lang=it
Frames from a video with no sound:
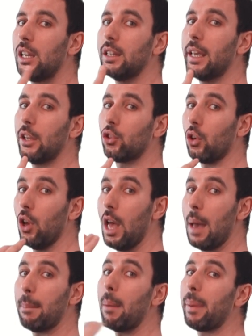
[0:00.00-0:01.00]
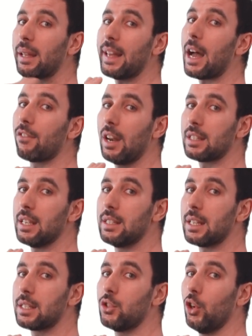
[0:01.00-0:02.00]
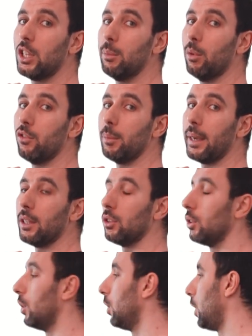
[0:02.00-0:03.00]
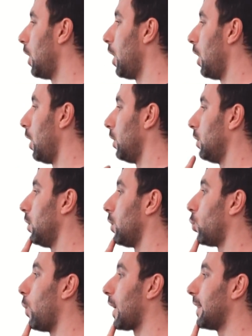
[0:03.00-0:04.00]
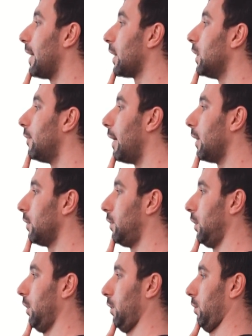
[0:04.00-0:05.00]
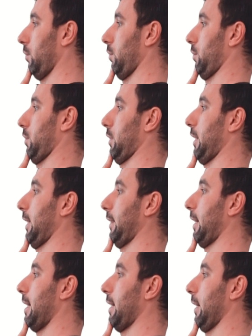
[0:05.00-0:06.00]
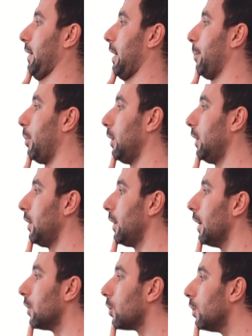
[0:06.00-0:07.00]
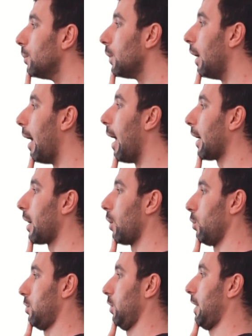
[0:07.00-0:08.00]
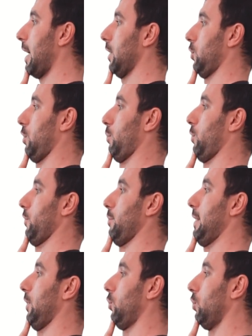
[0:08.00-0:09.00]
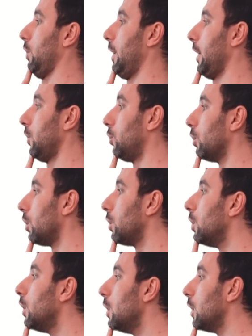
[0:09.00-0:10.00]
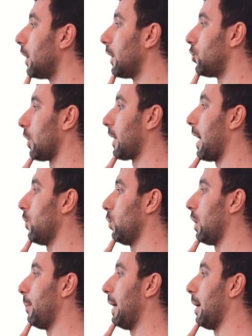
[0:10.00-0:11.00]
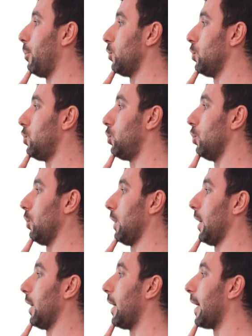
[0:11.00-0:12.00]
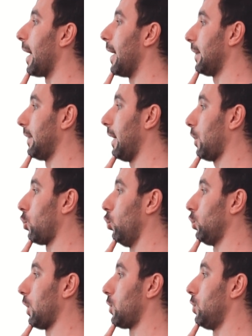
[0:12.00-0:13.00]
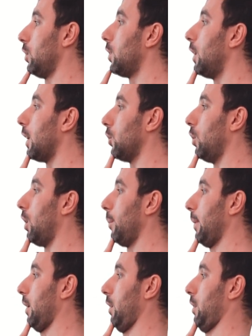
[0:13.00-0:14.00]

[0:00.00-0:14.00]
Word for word: all'indietro ma per darvi la sensazione di movimento. Guardare in avanti, ritrarre il capo all'indietro. Anche in questo caso movimento lento ricercando una bella posizione eretta, contrazione dell'addome,